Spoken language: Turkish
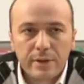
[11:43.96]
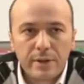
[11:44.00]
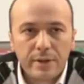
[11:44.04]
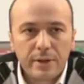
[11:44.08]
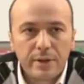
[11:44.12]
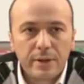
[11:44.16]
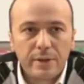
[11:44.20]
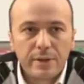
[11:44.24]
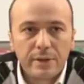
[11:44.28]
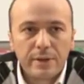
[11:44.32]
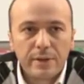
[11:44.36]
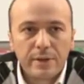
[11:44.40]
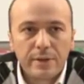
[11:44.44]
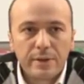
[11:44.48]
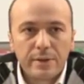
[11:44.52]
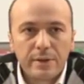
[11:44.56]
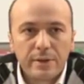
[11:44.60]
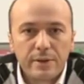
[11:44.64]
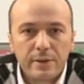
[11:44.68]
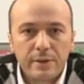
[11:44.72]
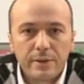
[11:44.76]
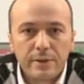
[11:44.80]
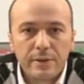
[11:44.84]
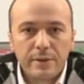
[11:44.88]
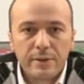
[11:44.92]

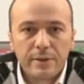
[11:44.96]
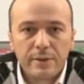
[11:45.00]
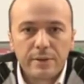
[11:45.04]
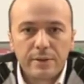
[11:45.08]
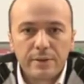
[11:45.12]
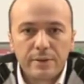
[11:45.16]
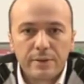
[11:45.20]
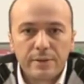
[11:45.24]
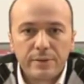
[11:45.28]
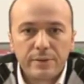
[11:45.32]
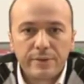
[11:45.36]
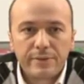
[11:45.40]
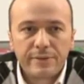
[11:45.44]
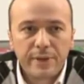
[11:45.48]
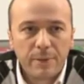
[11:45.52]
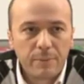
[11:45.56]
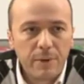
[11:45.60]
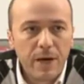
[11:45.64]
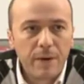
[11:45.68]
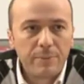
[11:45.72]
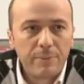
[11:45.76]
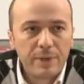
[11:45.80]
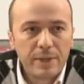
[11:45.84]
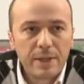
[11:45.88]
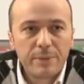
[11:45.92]
e,
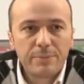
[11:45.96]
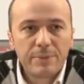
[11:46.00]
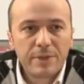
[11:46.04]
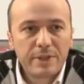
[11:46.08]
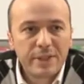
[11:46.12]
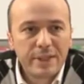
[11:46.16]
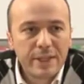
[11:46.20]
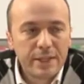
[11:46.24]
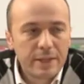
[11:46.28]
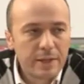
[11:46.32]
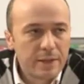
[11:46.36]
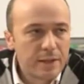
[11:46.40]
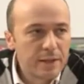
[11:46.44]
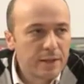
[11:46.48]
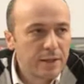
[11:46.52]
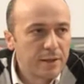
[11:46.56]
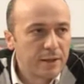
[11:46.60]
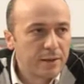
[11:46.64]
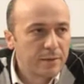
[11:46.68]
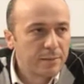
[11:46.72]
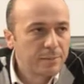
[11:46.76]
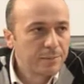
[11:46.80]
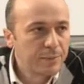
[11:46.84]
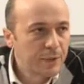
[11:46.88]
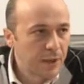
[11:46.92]
tamamıyla bir
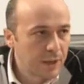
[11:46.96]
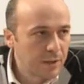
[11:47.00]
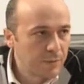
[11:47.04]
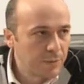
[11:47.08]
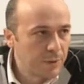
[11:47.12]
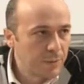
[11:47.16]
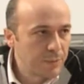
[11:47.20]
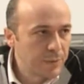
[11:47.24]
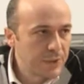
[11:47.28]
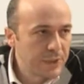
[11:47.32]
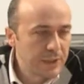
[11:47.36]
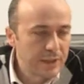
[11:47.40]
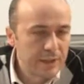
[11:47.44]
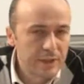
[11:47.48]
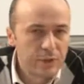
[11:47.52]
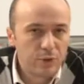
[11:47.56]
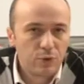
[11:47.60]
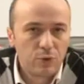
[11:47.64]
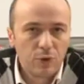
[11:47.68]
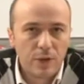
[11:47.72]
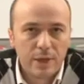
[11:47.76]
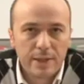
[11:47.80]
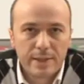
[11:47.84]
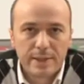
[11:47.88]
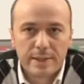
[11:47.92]
kenara bırakmamız
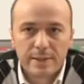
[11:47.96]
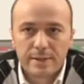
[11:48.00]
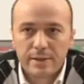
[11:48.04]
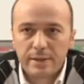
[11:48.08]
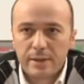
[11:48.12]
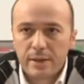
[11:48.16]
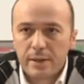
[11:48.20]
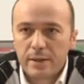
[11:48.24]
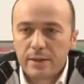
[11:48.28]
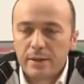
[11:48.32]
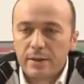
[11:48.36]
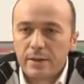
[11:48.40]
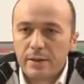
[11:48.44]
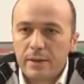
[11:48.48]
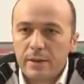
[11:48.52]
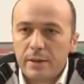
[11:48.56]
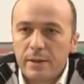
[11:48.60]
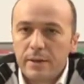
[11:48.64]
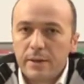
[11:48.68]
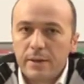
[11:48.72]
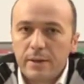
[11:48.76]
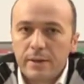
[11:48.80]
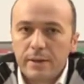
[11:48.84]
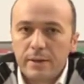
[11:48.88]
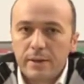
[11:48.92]
gerekiyor aslında.
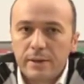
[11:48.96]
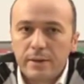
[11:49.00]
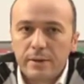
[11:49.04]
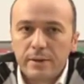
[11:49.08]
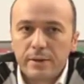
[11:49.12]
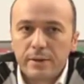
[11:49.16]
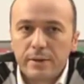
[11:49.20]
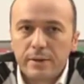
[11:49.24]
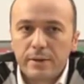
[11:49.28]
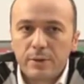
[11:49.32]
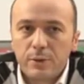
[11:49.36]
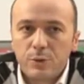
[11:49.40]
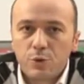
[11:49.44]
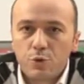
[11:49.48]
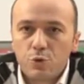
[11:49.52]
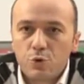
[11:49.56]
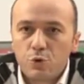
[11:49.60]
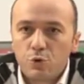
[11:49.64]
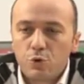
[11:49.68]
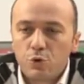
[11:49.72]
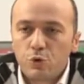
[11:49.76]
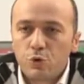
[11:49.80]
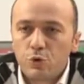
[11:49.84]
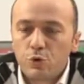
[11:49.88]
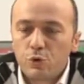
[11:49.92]
E,
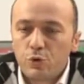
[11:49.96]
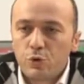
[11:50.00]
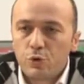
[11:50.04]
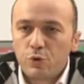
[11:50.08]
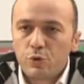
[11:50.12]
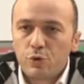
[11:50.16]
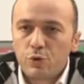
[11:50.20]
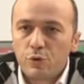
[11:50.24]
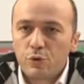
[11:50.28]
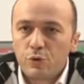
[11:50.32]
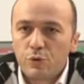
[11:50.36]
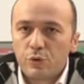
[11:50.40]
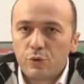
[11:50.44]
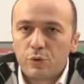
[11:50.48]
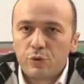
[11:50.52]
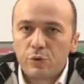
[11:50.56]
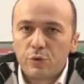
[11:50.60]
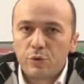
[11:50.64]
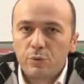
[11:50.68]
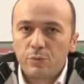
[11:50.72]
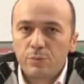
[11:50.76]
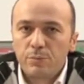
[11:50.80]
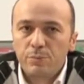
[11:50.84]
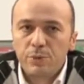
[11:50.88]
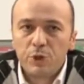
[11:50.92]
çünkü
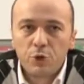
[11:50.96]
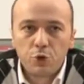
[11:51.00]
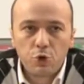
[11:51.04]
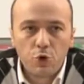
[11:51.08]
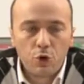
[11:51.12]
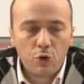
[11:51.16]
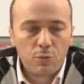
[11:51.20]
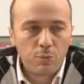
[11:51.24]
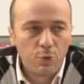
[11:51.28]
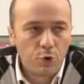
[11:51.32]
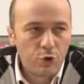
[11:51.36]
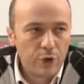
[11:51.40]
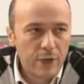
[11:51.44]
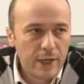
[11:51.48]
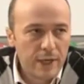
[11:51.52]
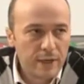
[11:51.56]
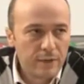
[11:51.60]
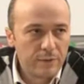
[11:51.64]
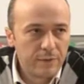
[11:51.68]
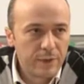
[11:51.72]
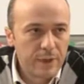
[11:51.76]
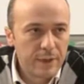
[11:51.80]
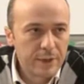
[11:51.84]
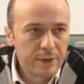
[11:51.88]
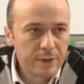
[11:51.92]
birçok
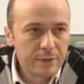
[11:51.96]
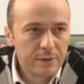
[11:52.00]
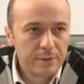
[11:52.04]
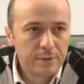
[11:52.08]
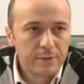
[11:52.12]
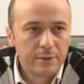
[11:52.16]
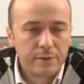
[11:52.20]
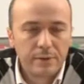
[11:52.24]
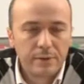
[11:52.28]
model var.